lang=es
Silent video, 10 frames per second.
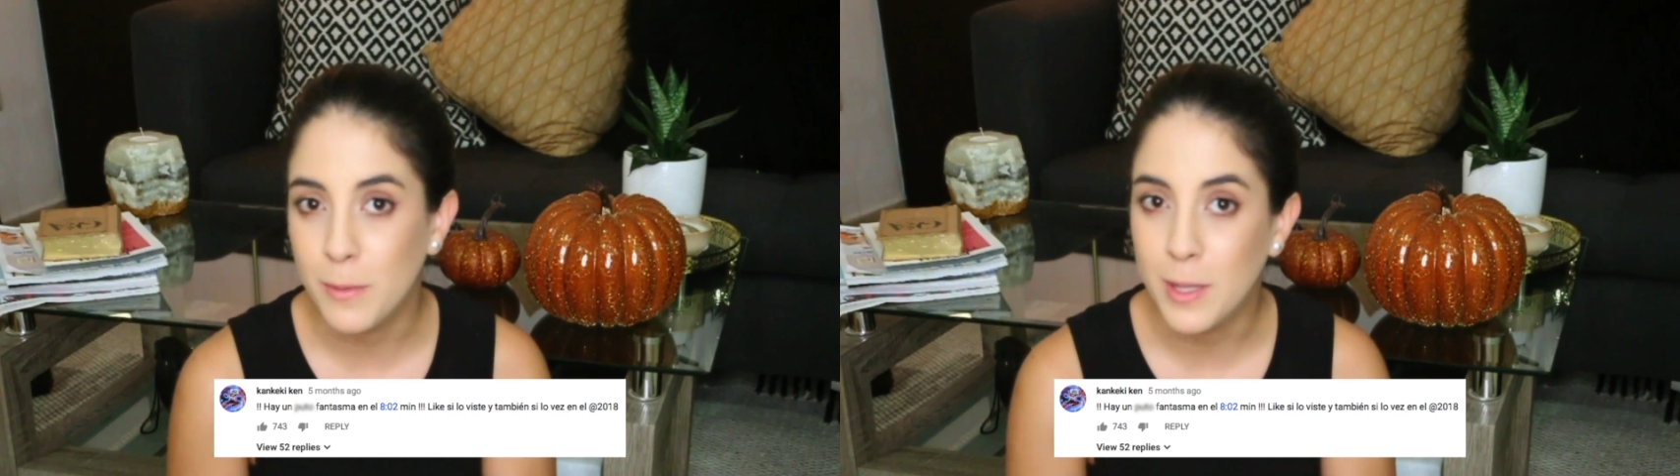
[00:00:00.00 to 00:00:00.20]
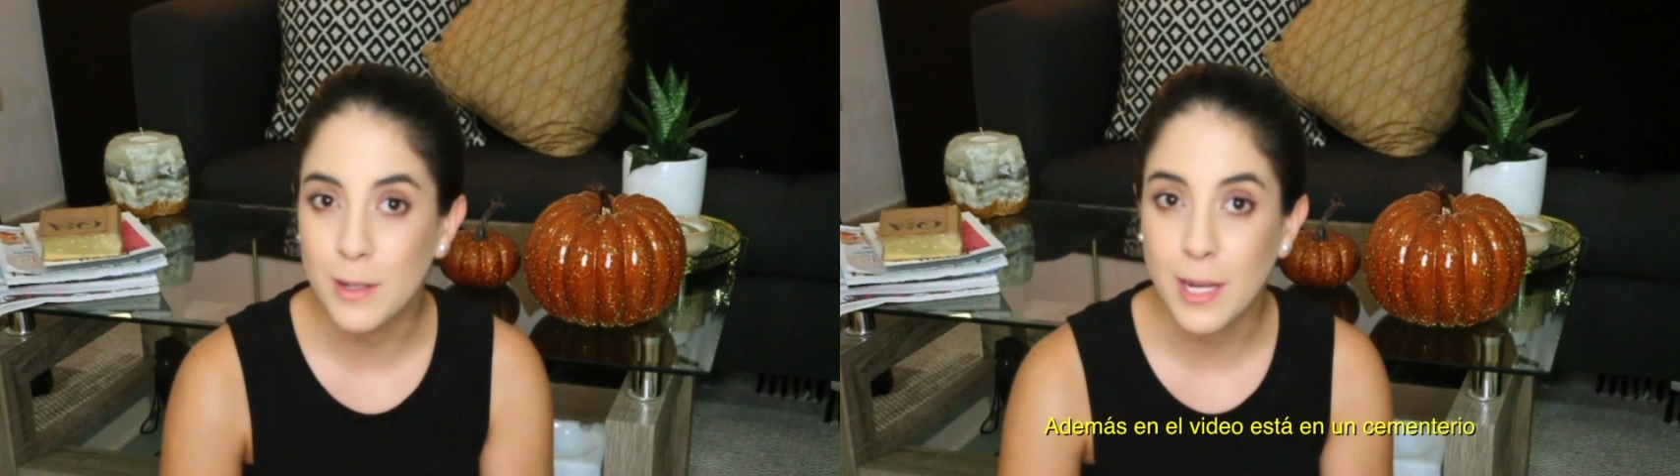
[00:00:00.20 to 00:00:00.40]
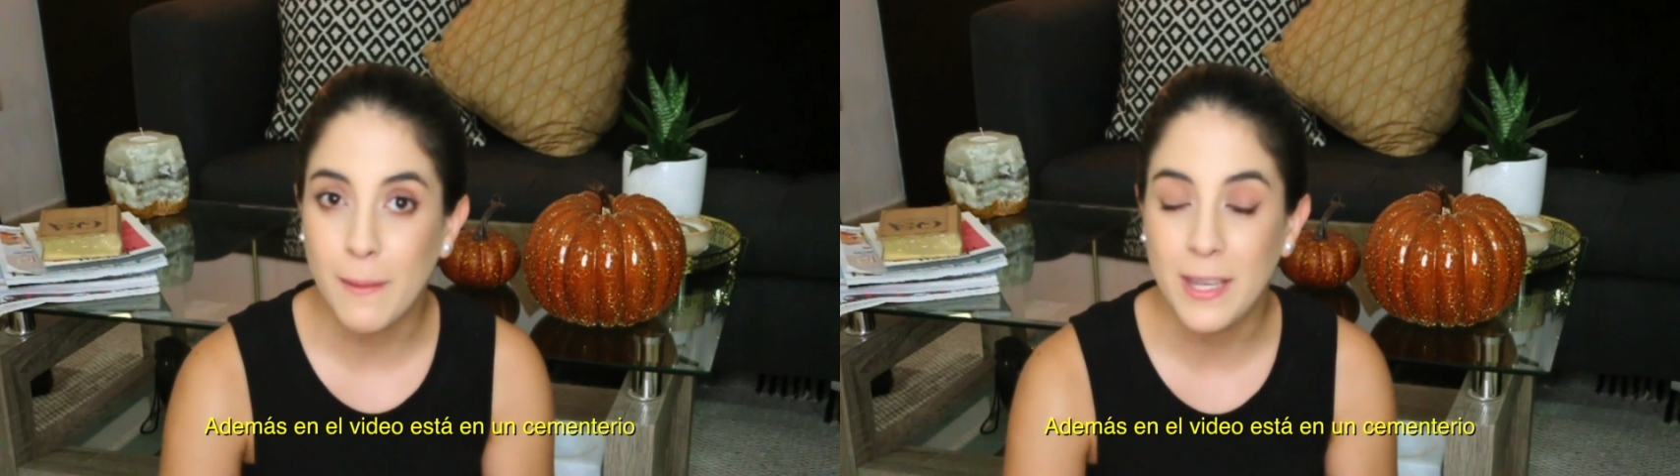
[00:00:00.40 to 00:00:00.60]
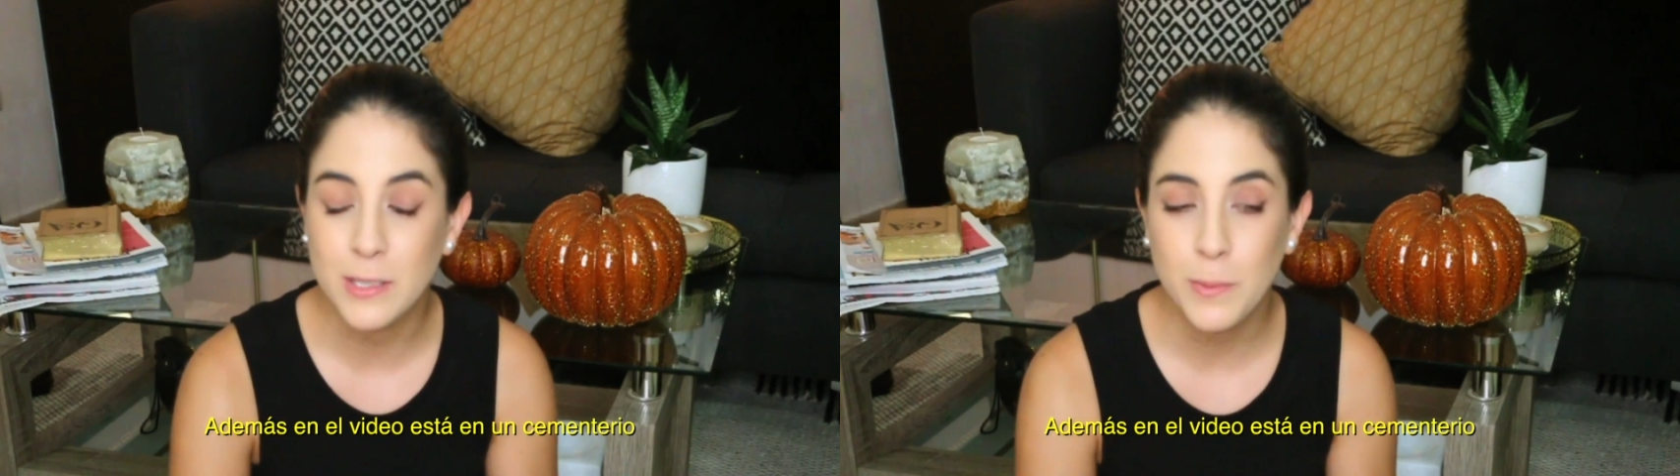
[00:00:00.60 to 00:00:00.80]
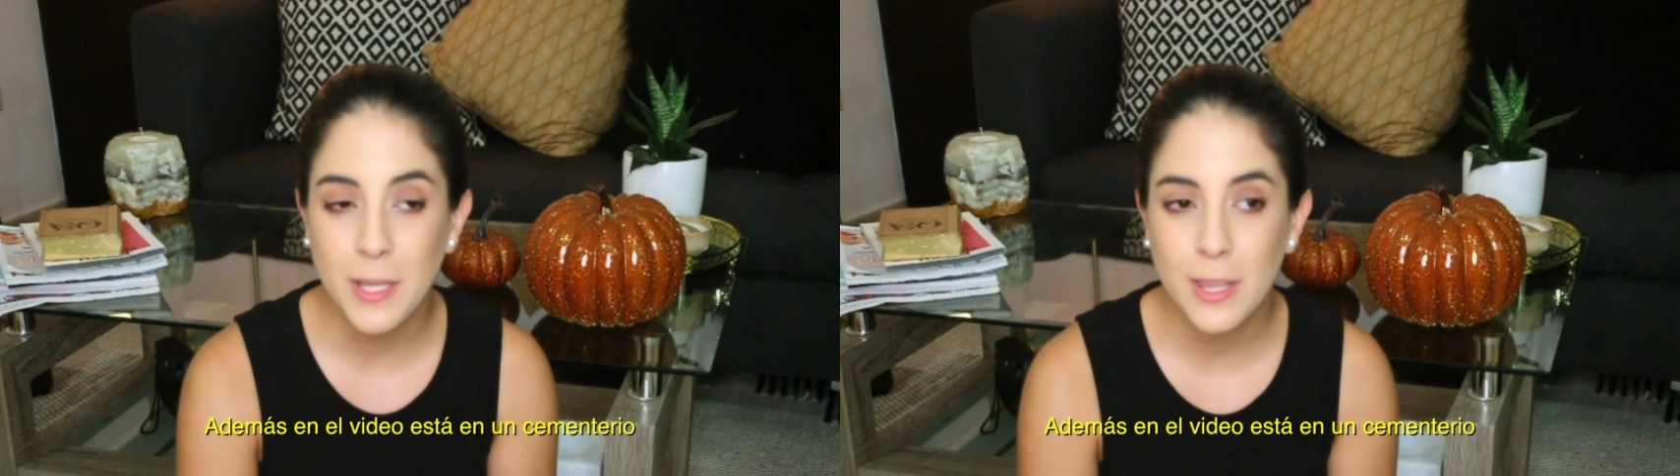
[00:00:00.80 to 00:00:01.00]
video que había
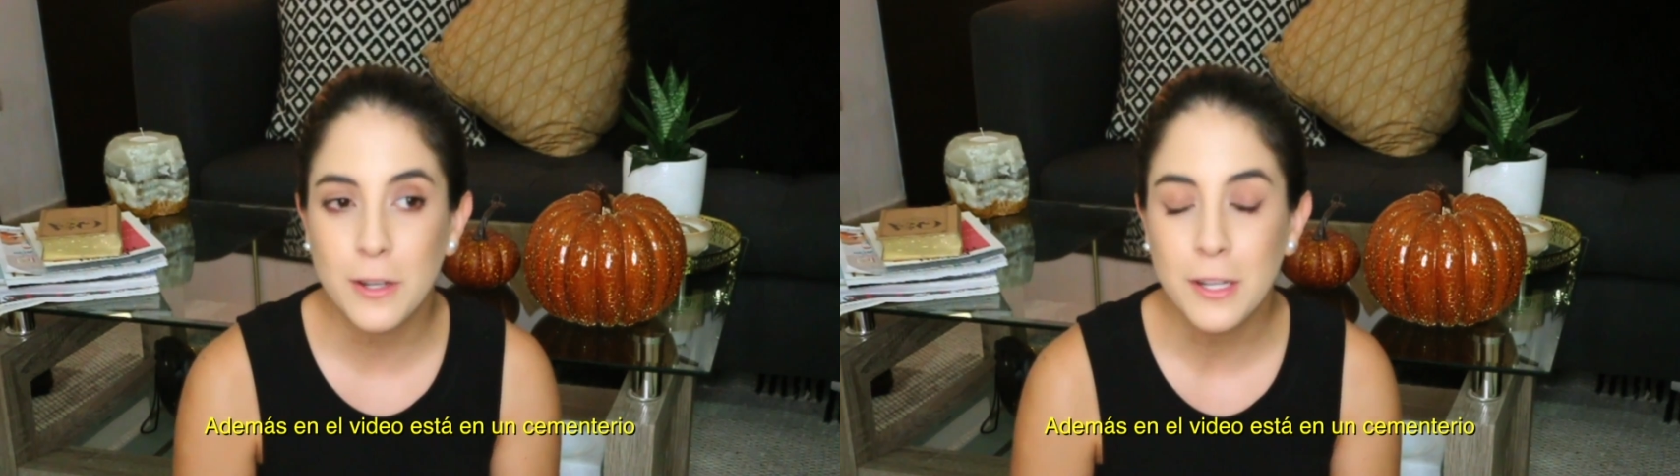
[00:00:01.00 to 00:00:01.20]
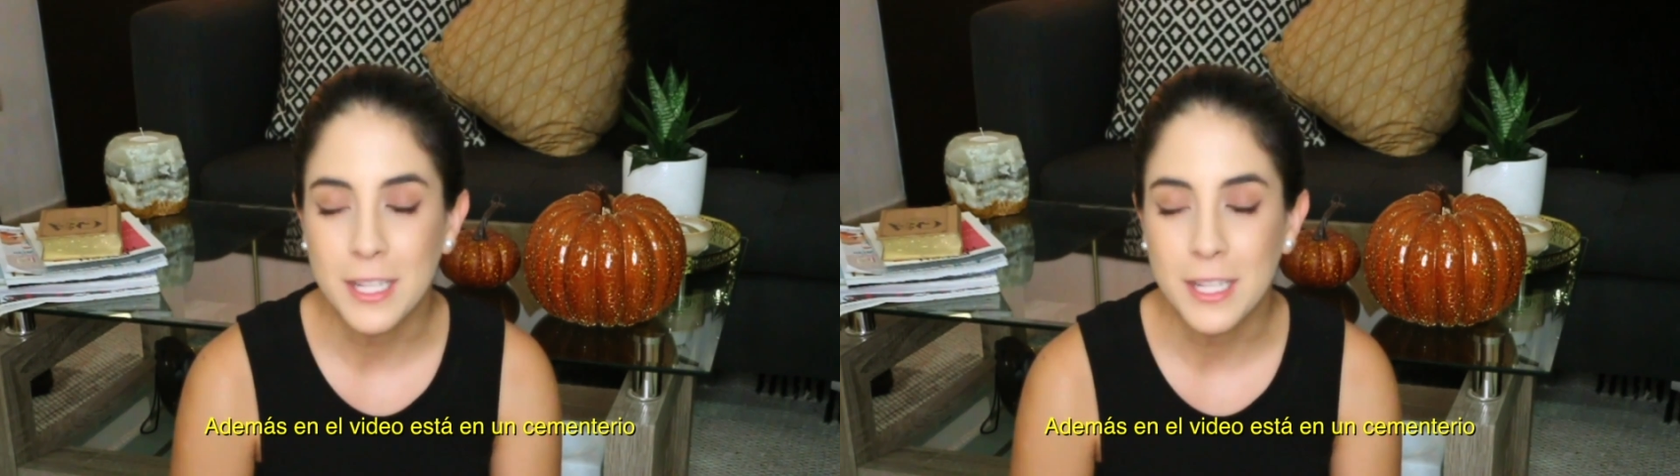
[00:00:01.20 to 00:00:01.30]
subido.